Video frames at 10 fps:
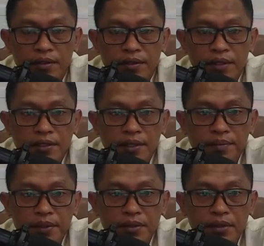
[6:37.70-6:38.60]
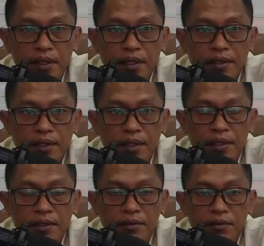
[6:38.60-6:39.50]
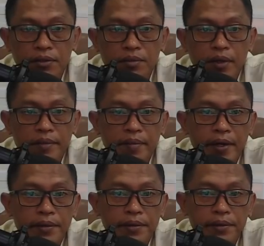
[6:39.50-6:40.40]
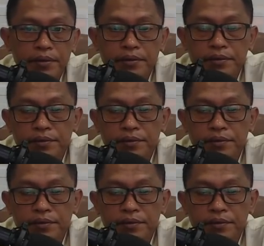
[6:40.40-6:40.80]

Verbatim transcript: jangan sampai tentara kita ini terus dibuat mandul